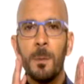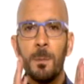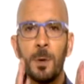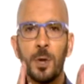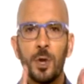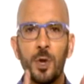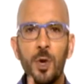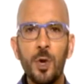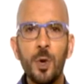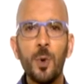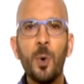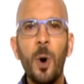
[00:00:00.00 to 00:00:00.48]

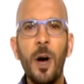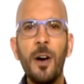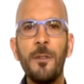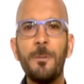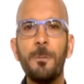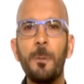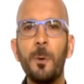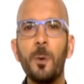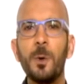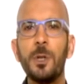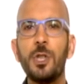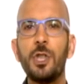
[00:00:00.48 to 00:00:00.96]
بده يوقف
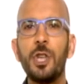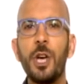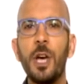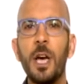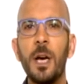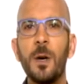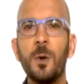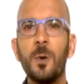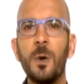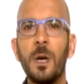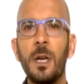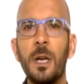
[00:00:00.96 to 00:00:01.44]
بوجه
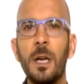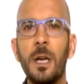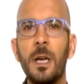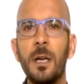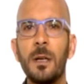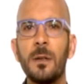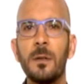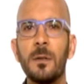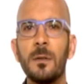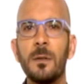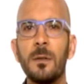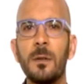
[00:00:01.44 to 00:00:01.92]
هؤلاء
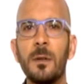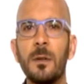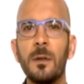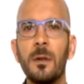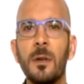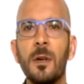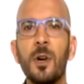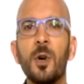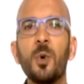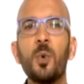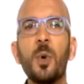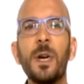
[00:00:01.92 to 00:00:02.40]

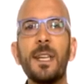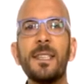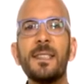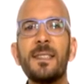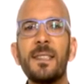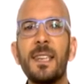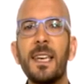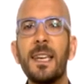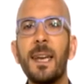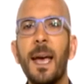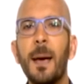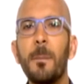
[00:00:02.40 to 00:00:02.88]
هو
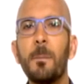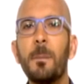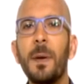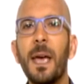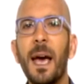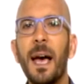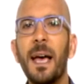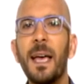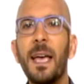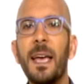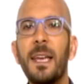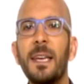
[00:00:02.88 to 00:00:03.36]
إنسان عم
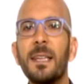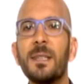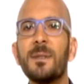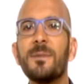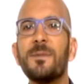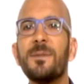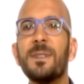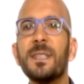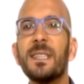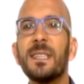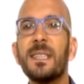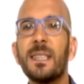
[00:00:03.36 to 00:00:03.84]
بيعاند
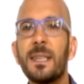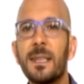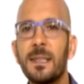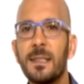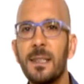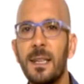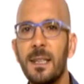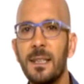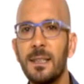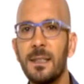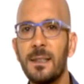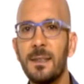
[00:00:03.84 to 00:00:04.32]
فطرة
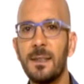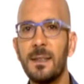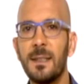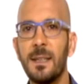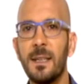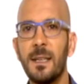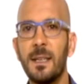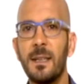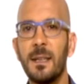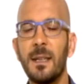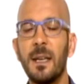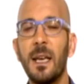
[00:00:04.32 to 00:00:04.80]

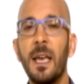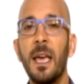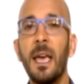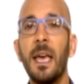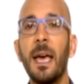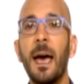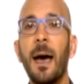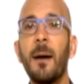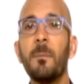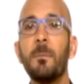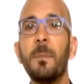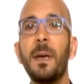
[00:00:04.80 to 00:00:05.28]
الإنسان
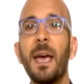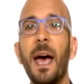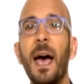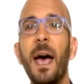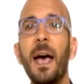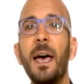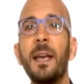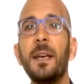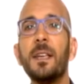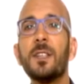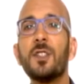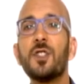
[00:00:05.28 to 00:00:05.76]
عم
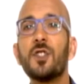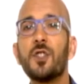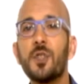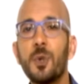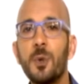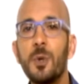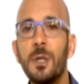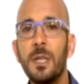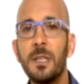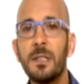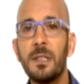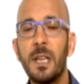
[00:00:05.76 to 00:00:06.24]
بيعاند
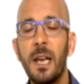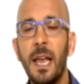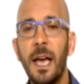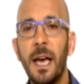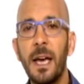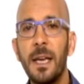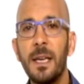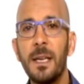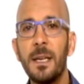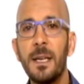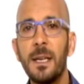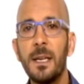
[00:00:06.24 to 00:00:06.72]
سنة
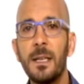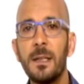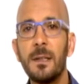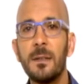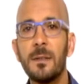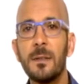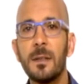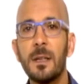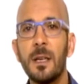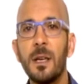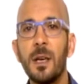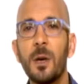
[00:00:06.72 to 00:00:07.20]
الحياة
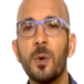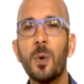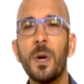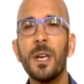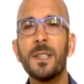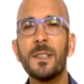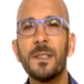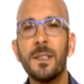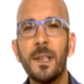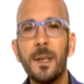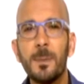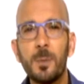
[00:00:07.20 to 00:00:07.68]

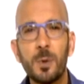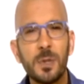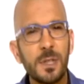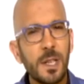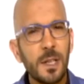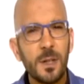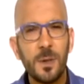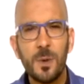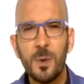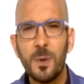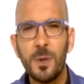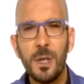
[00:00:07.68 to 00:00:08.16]
وحسابه
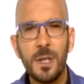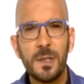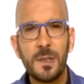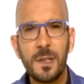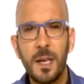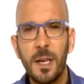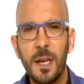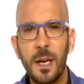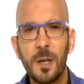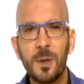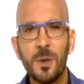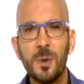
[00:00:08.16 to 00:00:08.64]
صدقوني
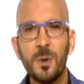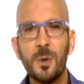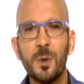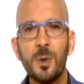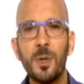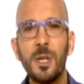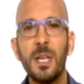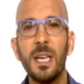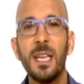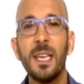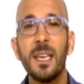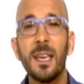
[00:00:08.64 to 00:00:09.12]

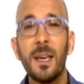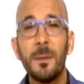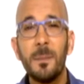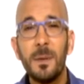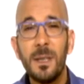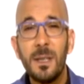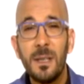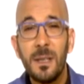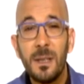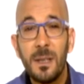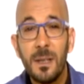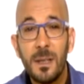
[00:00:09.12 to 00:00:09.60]
سيكون
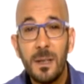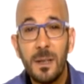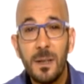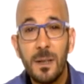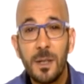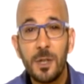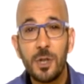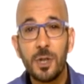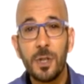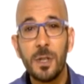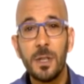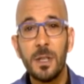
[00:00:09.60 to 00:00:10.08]

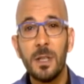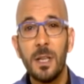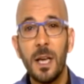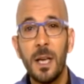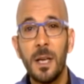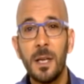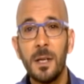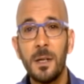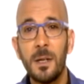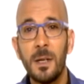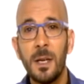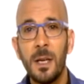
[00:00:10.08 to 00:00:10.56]
كبير
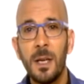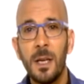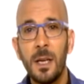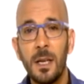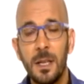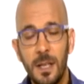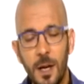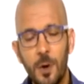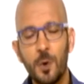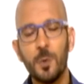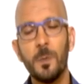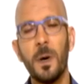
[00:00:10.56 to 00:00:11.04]
جدا
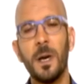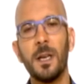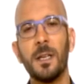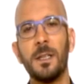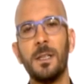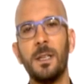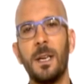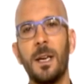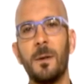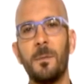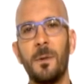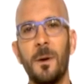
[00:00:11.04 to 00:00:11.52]
يوم
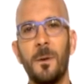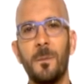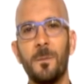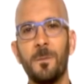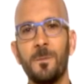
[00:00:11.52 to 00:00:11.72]
القيامة